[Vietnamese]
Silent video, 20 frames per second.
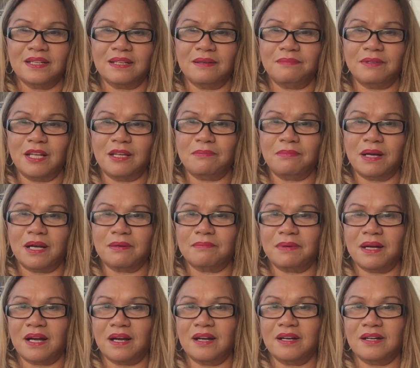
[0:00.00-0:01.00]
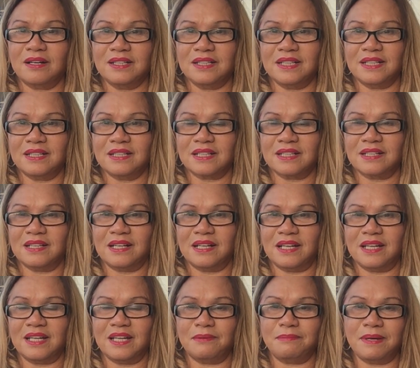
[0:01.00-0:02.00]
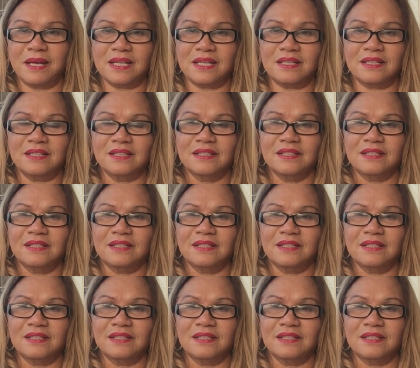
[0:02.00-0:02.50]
đem nệm bằng bằng hơi á cái là EBS đó